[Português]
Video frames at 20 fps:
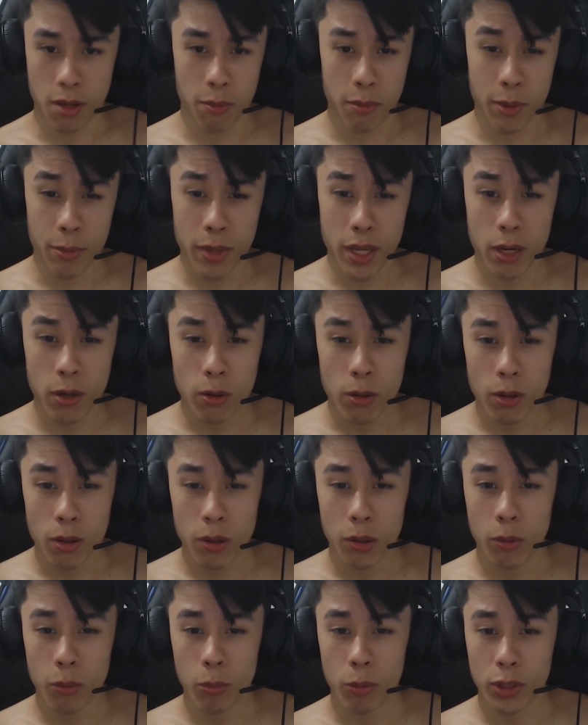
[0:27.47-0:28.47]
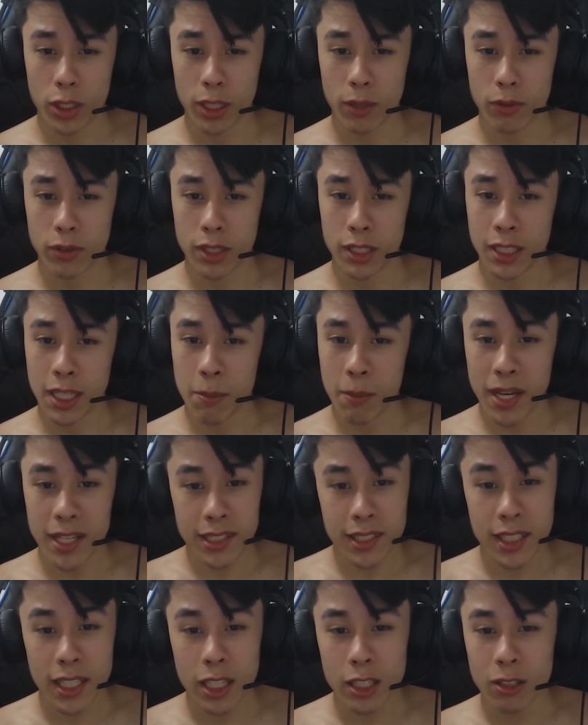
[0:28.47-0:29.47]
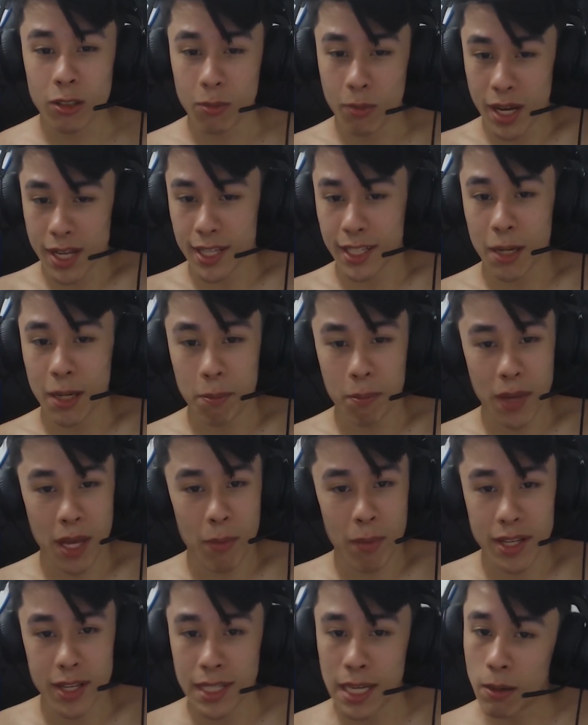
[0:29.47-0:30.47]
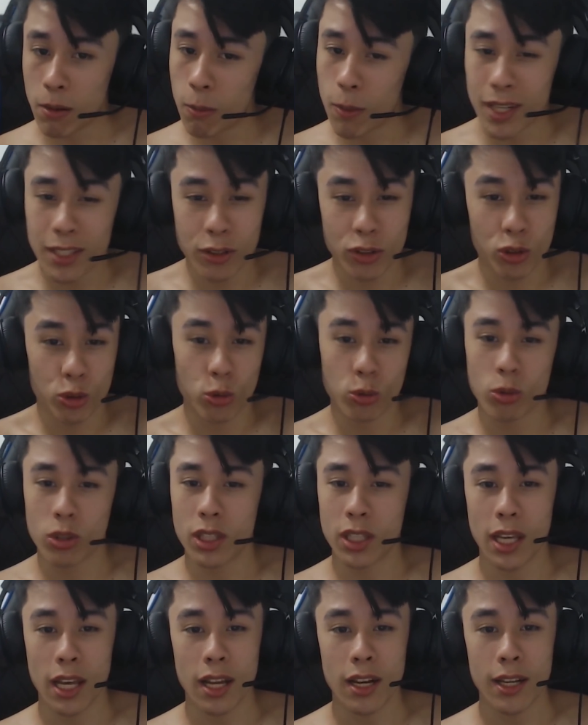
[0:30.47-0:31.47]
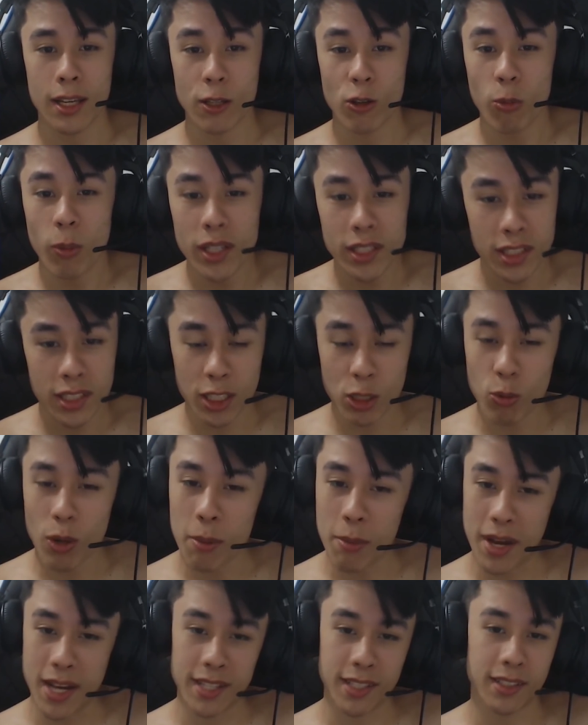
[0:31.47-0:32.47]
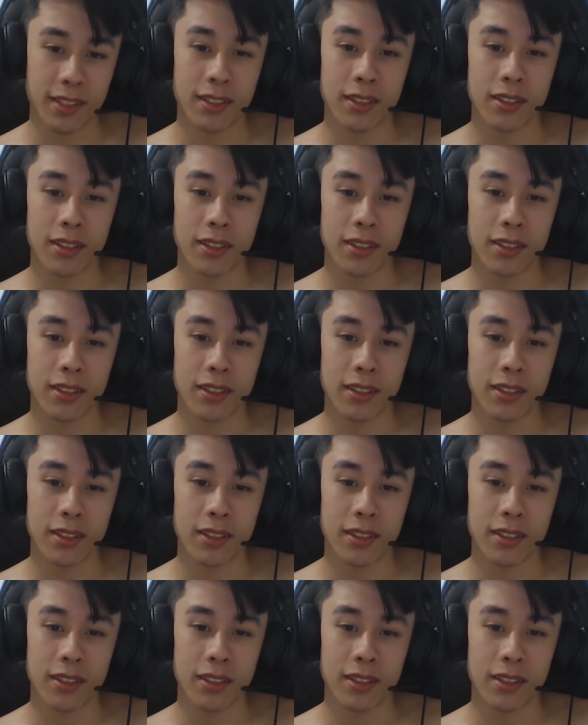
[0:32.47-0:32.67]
Primeiro, que você tem mais dano, mais HP, mais arma, mais tudo que ele e uma skill a mais.